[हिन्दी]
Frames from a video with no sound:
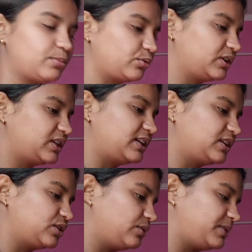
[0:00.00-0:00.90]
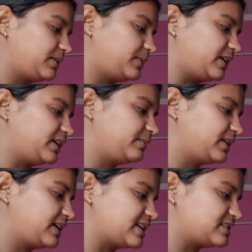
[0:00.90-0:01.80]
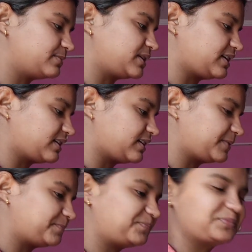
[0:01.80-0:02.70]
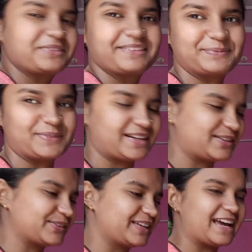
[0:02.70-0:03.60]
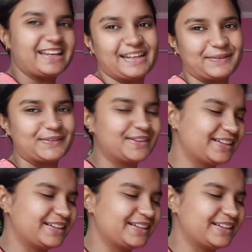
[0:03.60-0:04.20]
देख दिया और मेरा परांठा मैंने कैसे बना रहा है बना तो क्या ही है वो